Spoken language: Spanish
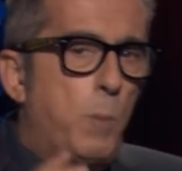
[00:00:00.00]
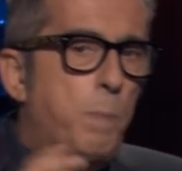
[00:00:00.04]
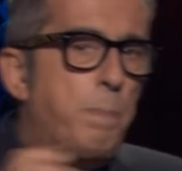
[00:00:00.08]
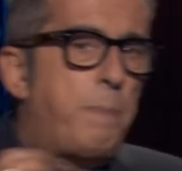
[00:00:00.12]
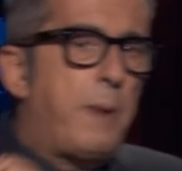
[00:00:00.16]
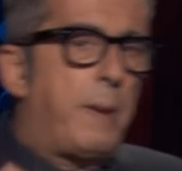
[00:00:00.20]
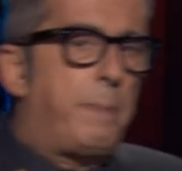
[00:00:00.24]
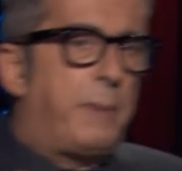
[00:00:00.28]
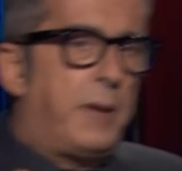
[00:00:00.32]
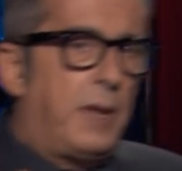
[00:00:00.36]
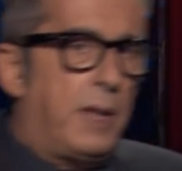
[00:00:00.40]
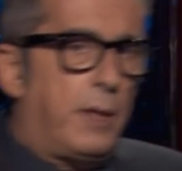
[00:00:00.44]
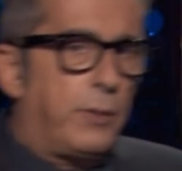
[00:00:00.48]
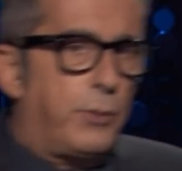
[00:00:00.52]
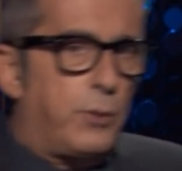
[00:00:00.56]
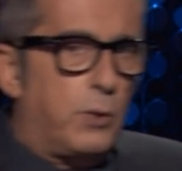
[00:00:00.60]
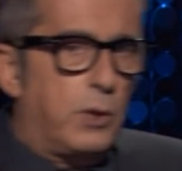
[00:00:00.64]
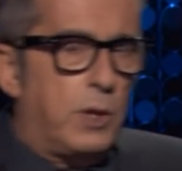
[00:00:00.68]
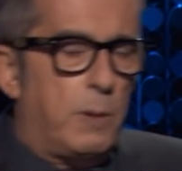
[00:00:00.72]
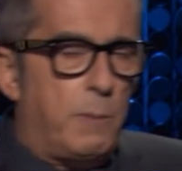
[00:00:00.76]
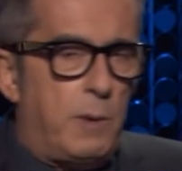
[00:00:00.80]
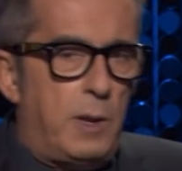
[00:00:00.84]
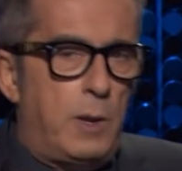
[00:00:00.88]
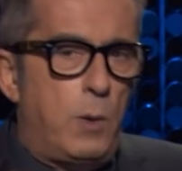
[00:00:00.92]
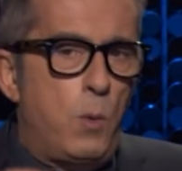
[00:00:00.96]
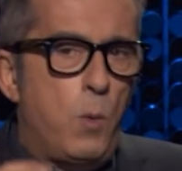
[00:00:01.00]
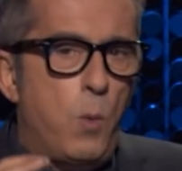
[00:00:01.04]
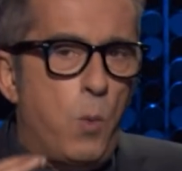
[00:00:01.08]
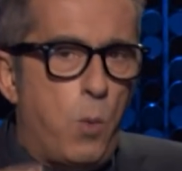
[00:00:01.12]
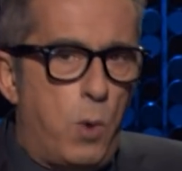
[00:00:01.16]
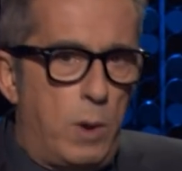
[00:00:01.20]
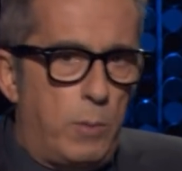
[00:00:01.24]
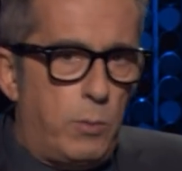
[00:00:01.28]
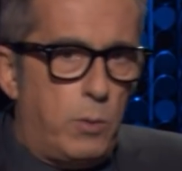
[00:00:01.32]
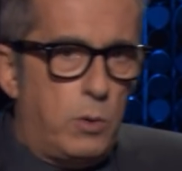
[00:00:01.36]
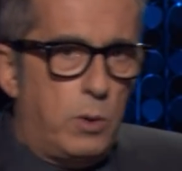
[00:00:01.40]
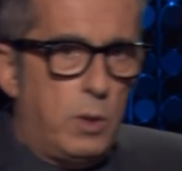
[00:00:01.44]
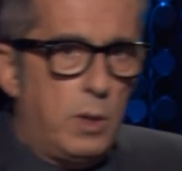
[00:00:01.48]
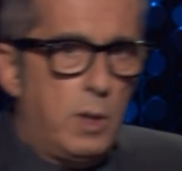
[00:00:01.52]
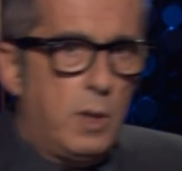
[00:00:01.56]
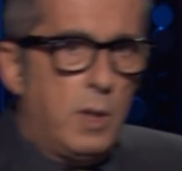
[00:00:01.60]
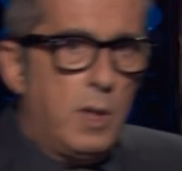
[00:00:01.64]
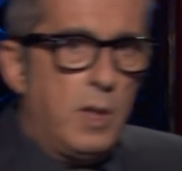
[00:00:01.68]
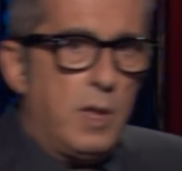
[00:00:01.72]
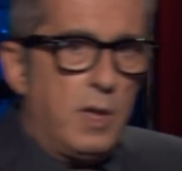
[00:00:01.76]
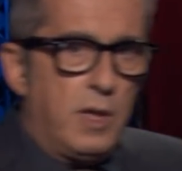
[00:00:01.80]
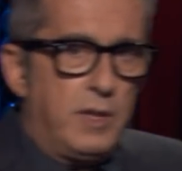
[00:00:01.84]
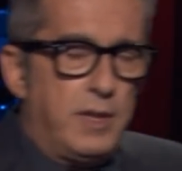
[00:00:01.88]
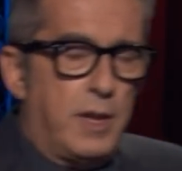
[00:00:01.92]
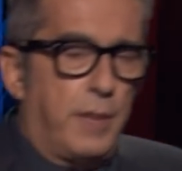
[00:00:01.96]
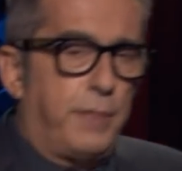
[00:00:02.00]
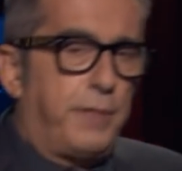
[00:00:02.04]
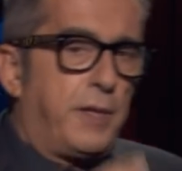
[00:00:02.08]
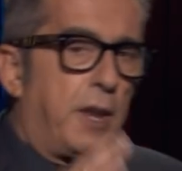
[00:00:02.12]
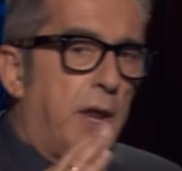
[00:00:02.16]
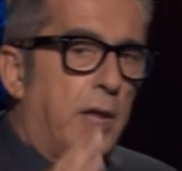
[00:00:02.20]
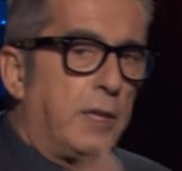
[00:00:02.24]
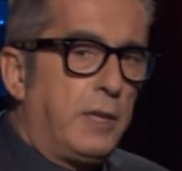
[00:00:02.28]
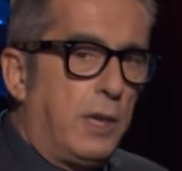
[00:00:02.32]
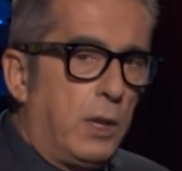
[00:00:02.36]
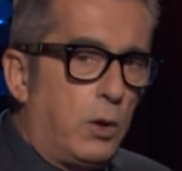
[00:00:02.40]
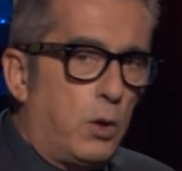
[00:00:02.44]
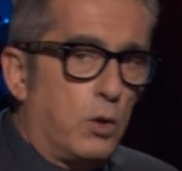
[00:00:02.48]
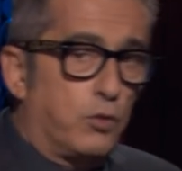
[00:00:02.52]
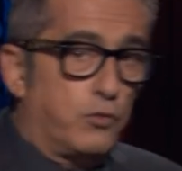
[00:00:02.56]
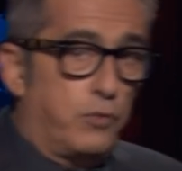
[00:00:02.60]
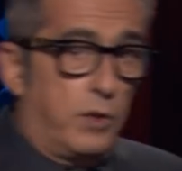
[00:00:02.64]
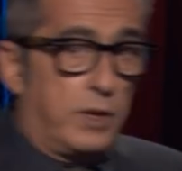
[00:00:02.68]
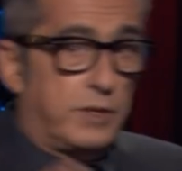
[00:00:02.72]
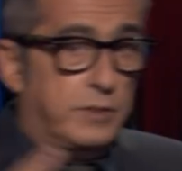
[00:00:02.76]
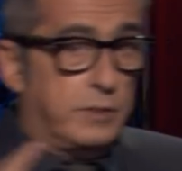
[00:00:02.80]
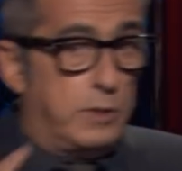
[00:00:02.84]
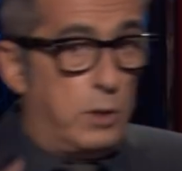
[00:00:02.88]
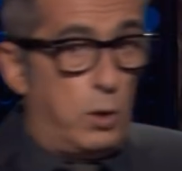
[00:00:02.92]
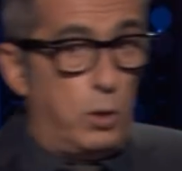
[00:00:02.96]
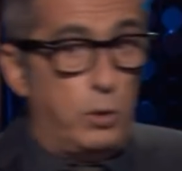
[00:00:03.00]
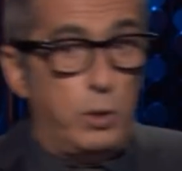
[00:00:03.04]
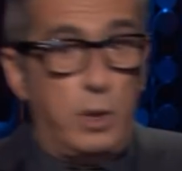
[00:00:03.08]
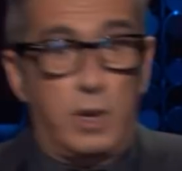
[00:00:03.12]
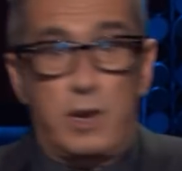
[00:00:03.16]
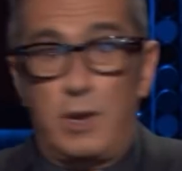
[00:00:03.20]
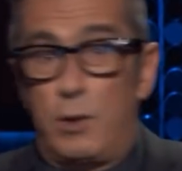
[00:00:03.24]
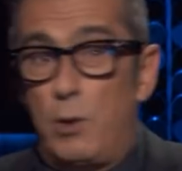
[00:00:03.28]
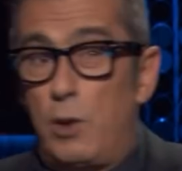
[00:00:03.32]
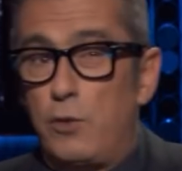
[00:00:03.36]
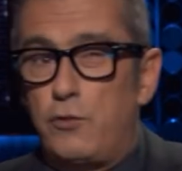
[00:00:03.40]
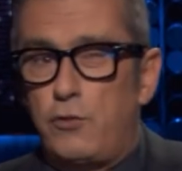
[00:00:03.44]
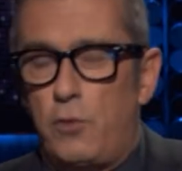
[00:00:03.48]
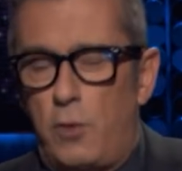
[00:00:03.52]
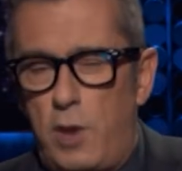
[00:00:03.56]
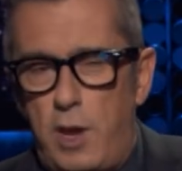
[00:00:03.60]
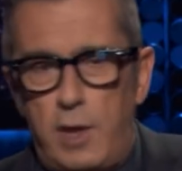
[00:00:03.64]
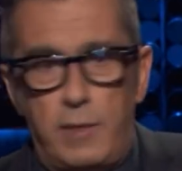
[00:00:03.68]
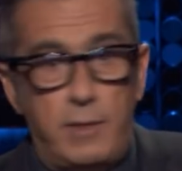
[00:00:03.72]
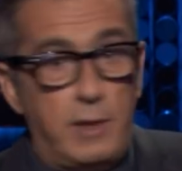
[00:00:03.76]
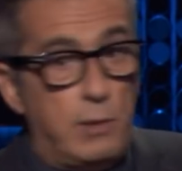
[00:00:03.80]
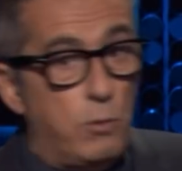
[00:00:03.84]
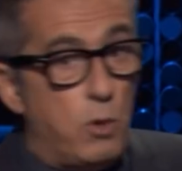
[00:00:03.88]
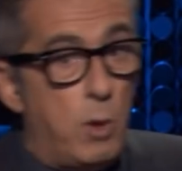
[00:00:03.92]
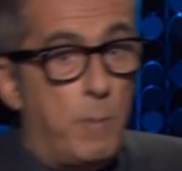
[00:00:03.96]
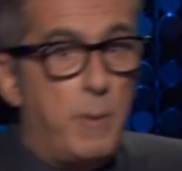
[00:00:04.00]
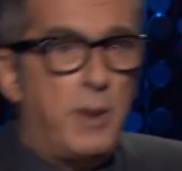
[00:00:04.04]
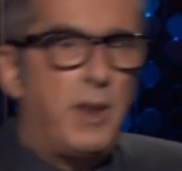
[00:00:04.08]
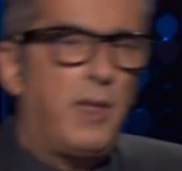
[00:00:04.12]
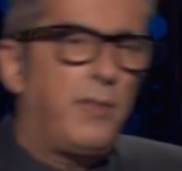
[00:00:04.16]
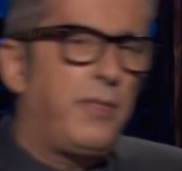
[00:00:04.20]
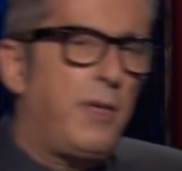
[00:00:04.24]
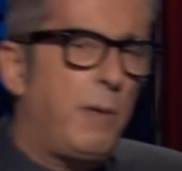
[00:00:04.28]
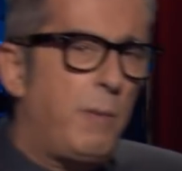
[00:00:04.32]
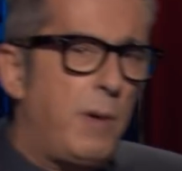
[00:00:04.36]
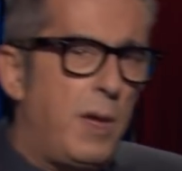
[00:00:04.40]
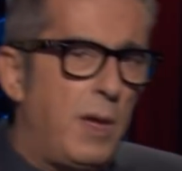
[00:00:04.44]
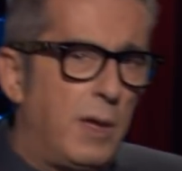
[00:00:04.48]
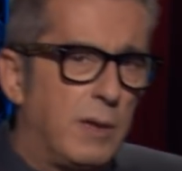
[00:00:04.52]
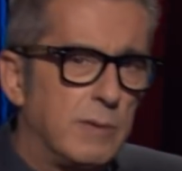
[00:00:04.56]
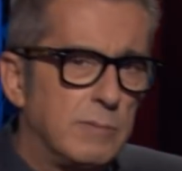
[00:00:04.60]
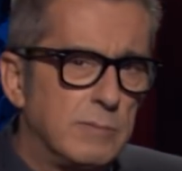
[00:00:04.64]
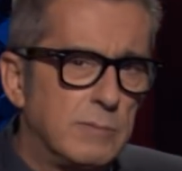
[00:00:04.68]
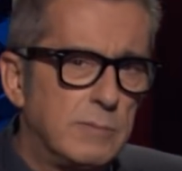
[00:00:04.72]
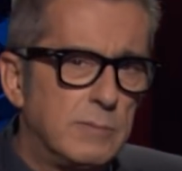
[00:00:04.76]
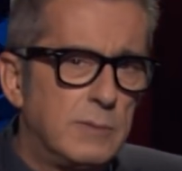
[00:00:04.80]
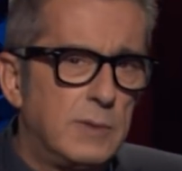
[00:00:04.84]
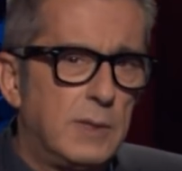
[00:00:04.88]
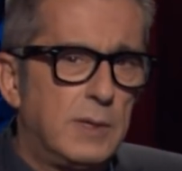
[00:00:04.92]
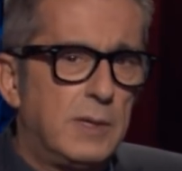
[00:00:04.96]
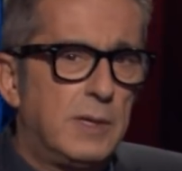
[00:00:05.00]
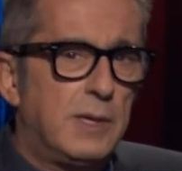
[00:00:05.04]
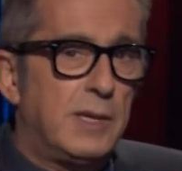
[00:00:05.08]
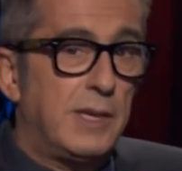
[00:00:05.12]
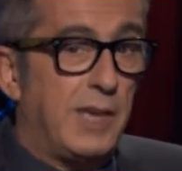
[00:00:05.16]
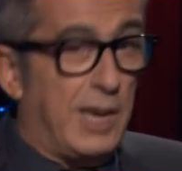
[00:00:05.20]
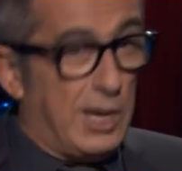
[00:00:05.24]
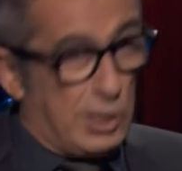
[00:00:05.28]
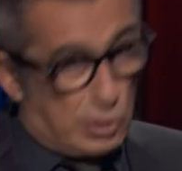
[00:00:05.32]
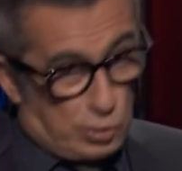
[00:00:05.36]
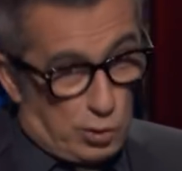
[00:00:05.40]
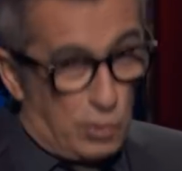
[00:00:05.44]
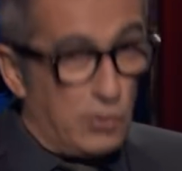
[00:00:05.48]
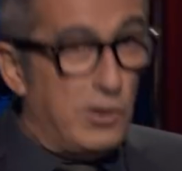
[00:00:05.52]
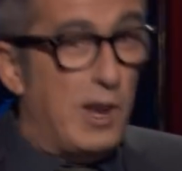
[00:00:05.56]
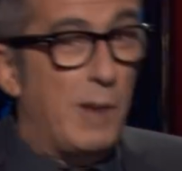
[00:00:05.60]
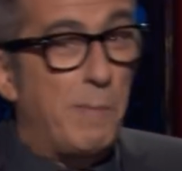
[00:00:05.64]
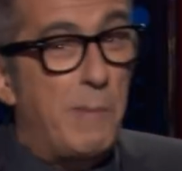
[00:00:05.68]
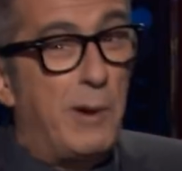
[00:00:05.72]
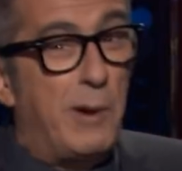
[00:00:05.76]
un pepinazo que vale un huevo y hacer añicos un asteroide que no ha hecho nada y no amenazaba. Esto es la